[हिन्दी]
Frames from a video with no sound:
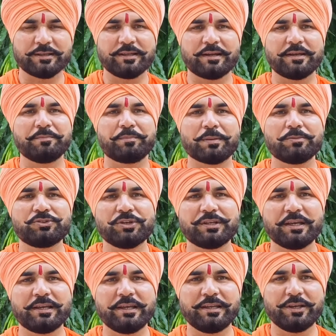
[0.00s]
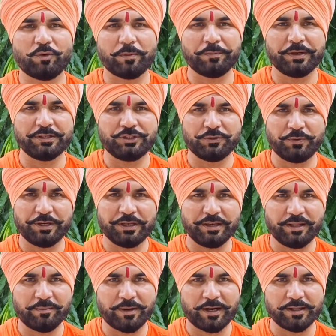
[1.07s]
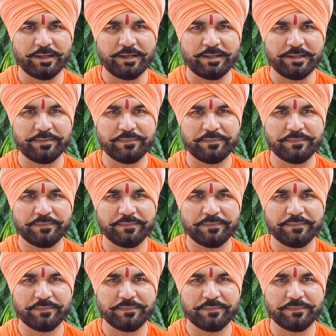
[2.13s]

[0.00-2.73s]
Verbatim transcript: करते रहें ब्रह्मचर्य के लिए और अपने जीवन के निर्माण के लिए